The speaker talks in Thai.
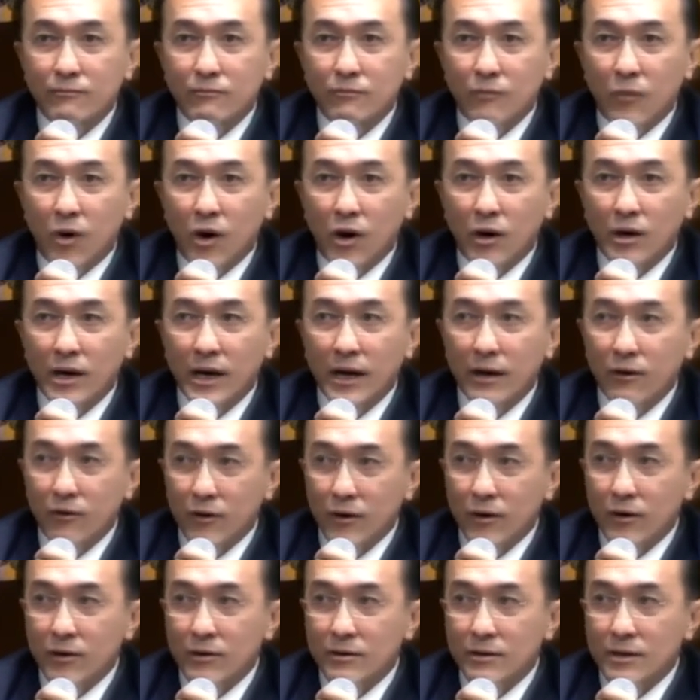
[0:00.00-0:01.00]
มองให้อ
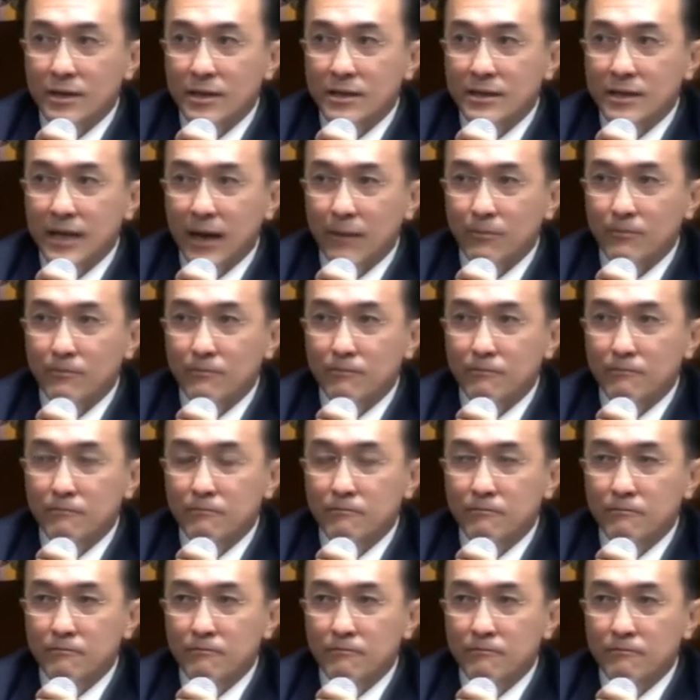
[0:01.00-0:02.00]
อกหรือจับ
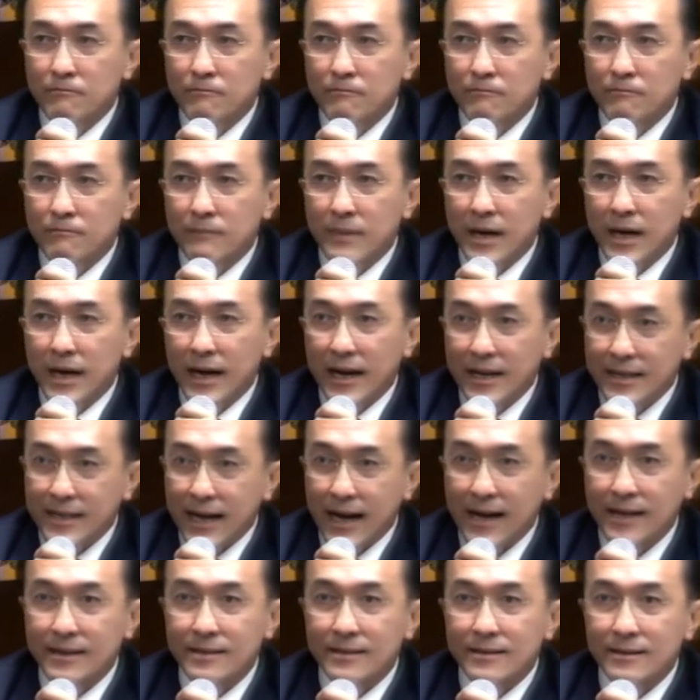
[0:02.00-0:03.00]
ให้ทัน